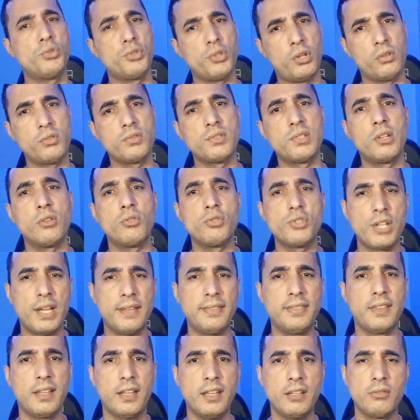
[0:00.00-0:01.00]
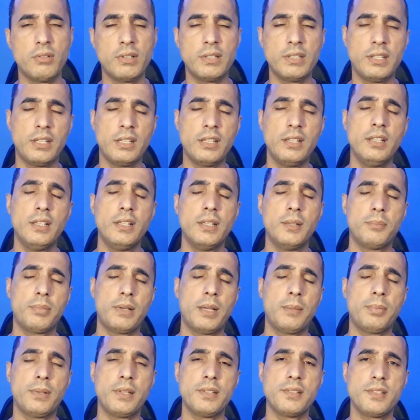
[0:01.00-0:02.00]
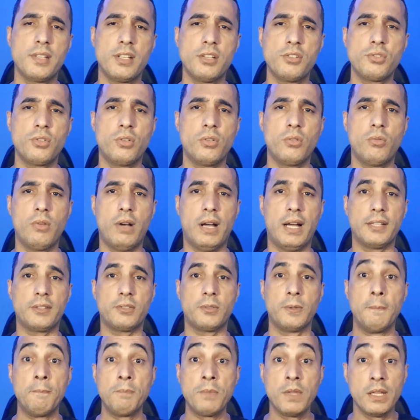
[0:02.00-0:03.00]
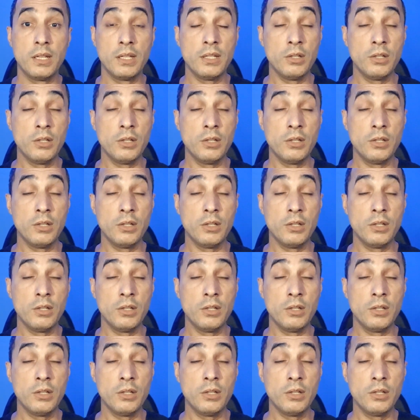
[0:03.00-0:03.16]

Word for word: jogos que eu já tenho aqui para PlayStation 4.